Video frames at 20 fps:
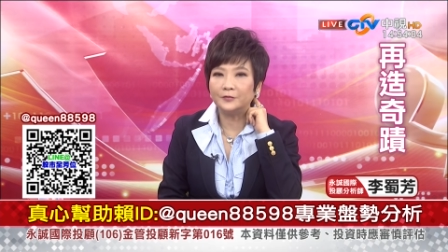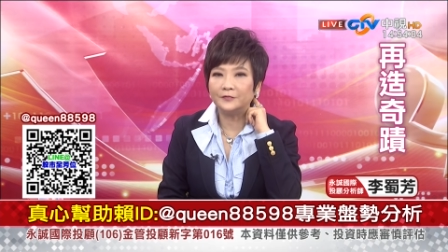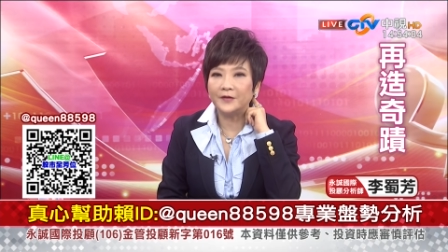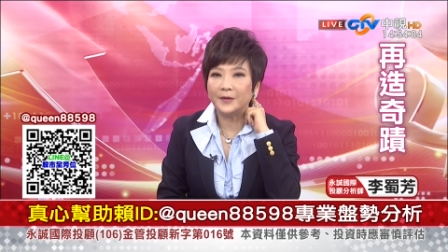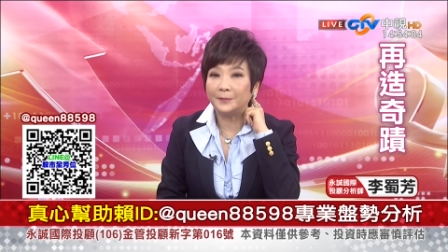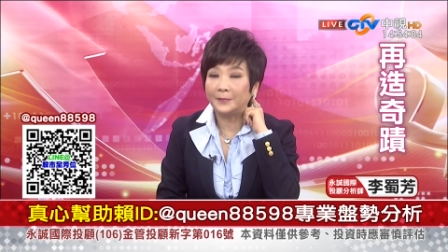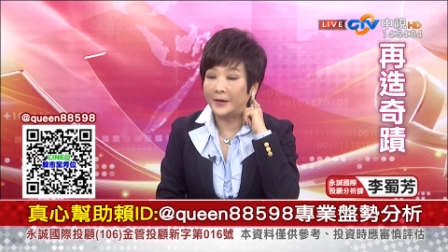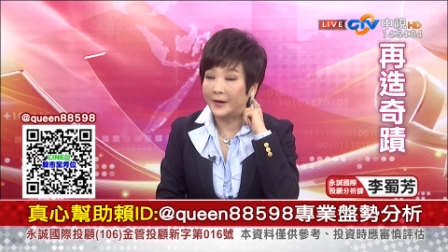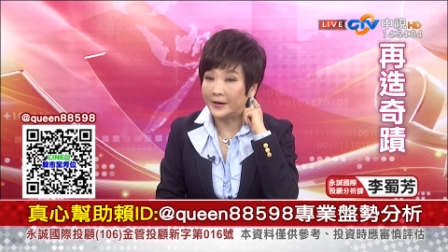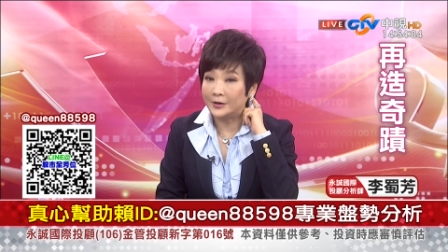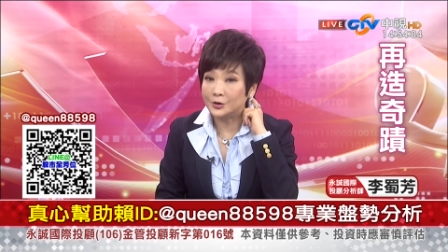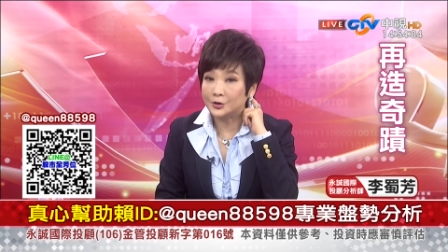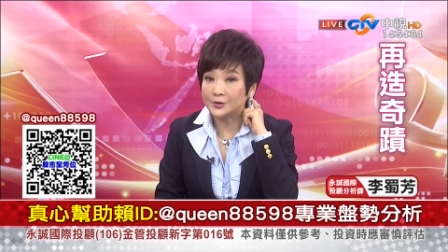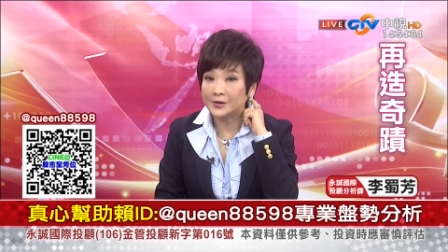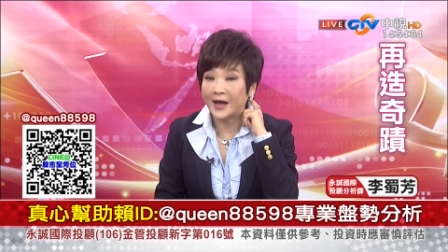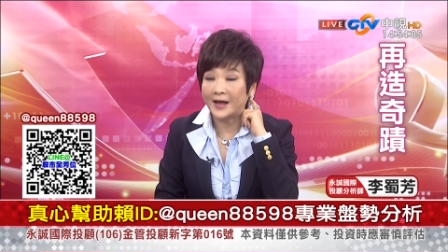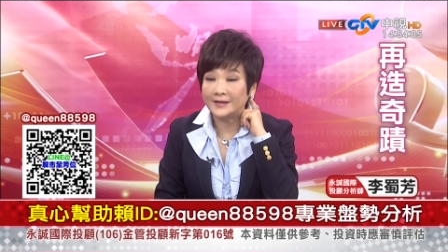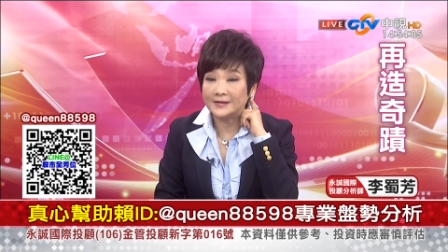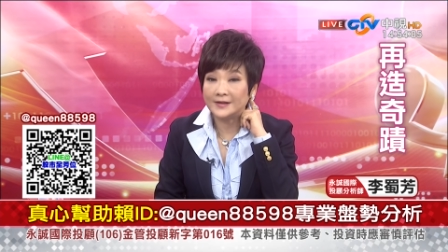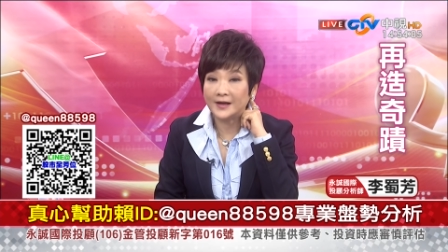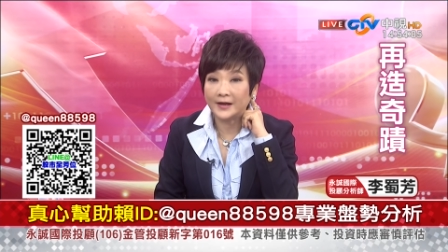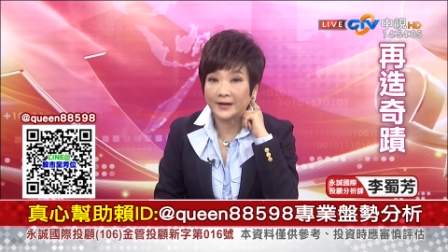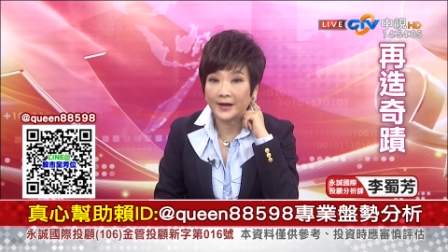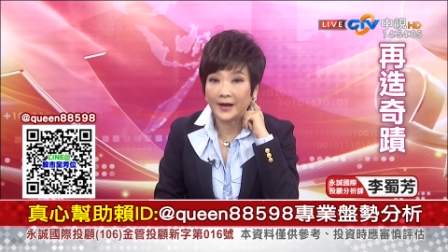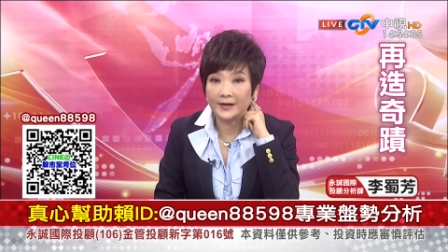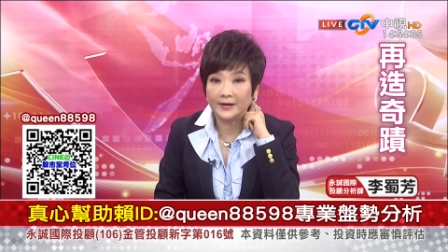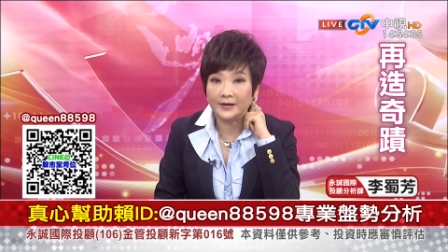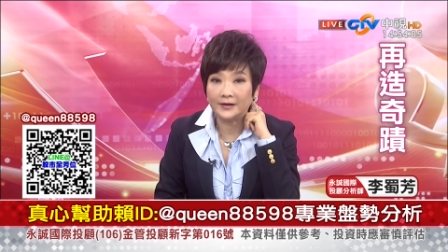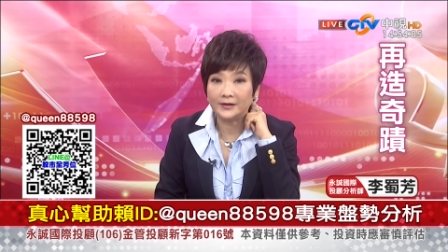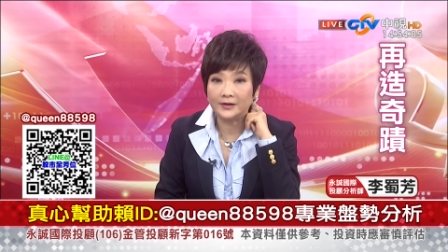分本来就是寒假
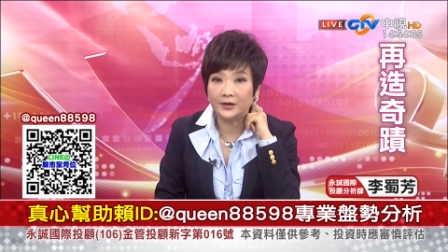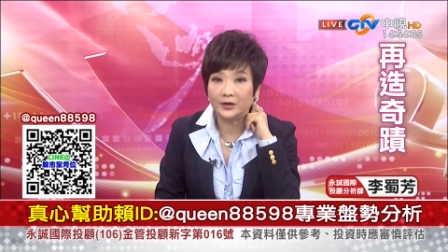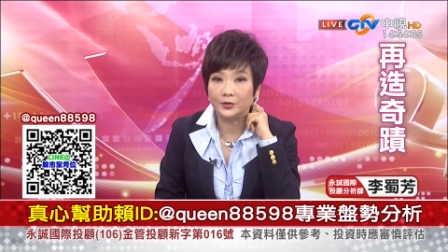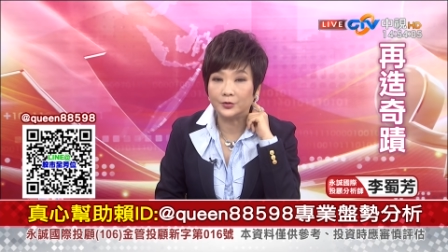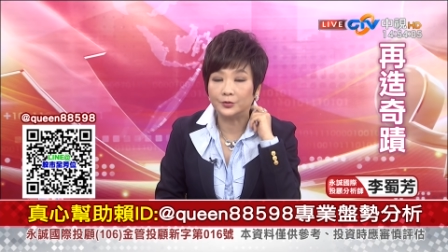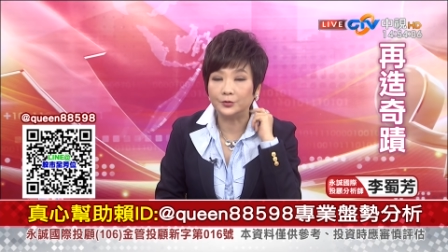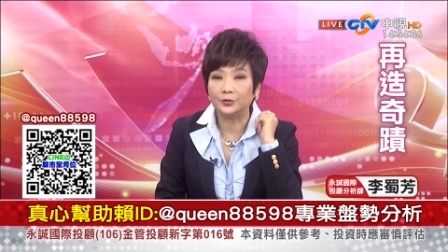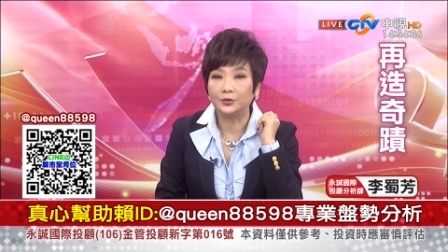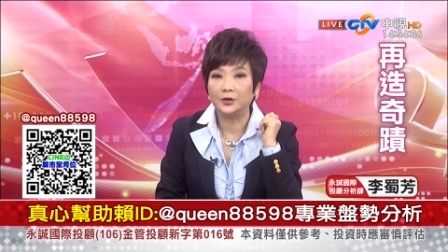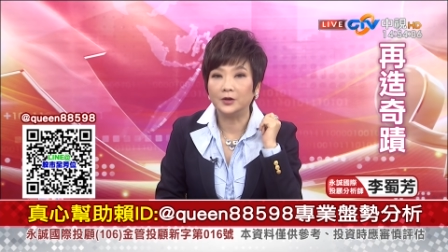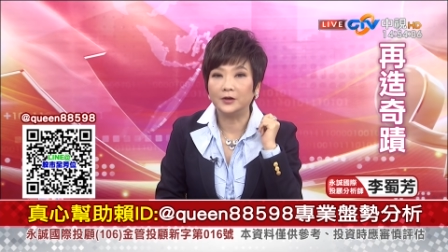概念个股，